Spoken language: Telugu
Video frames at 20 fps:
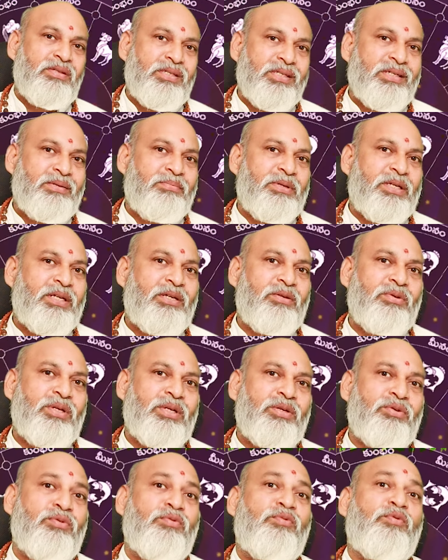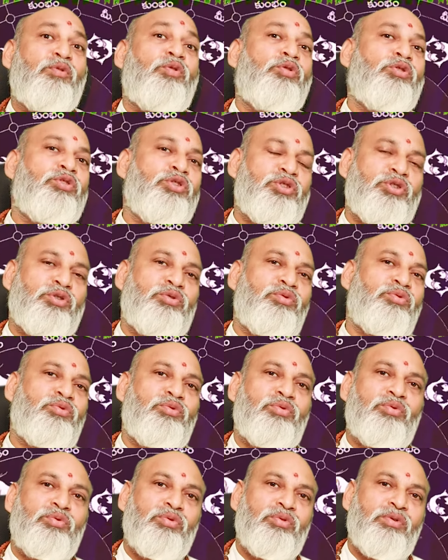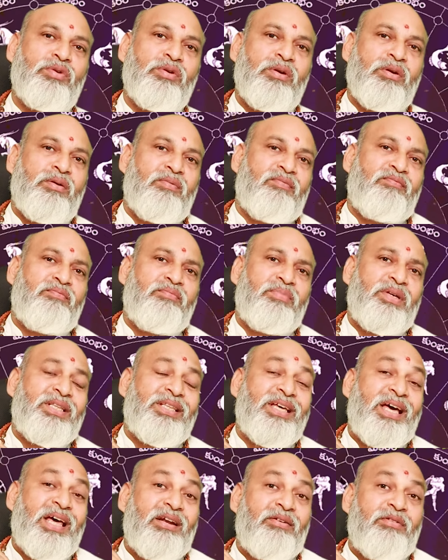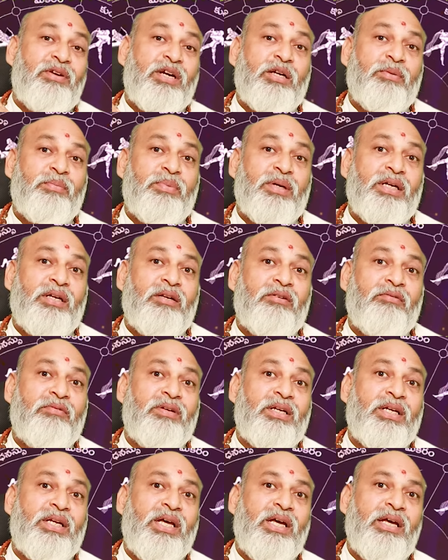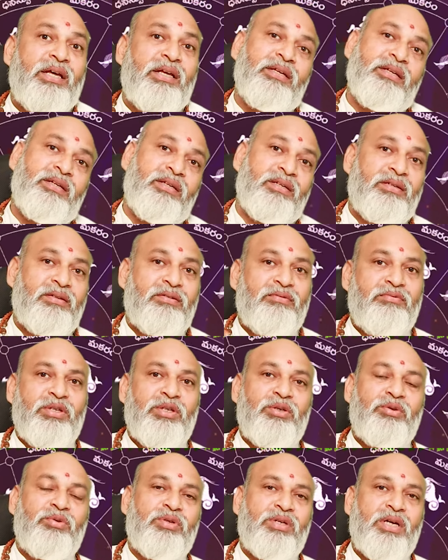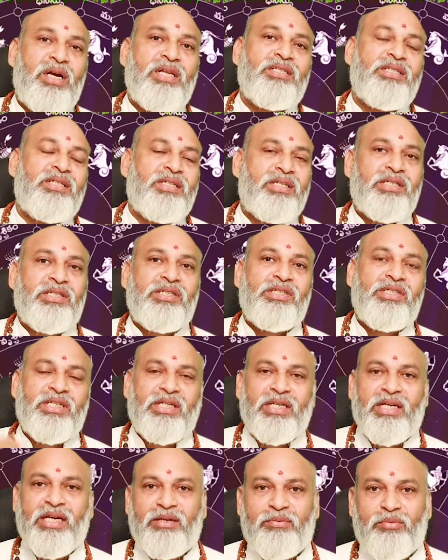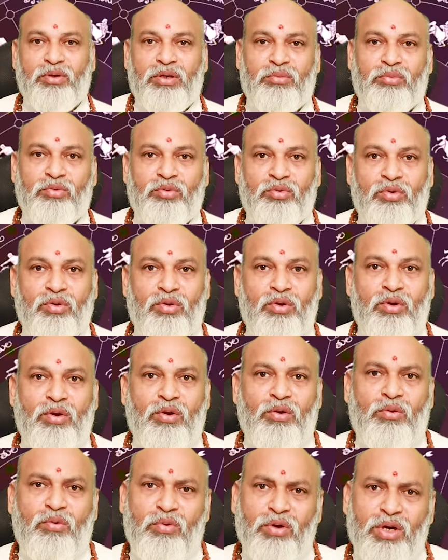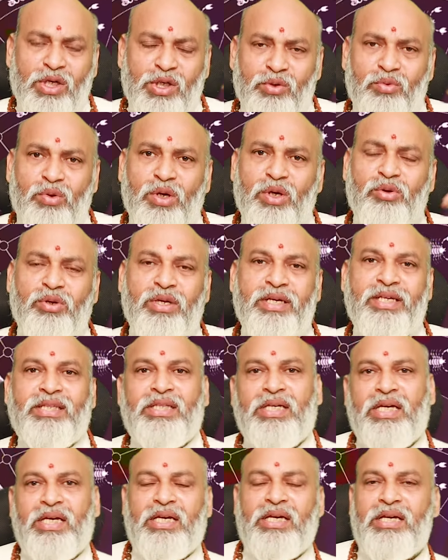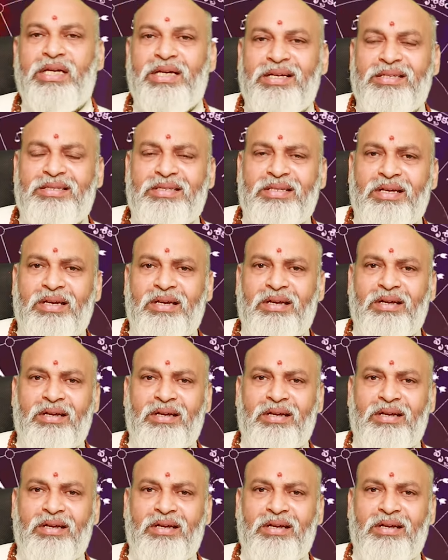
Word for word: చిన్నపిల్లలు ఎక్కువ ఫోన్స్ మీద అలవాటు పడడం వల్ల వీళ్ళు కాన్సన్ట్రేషన్ చేయలేకపోవడము ఒక యువకులైతే కాస్త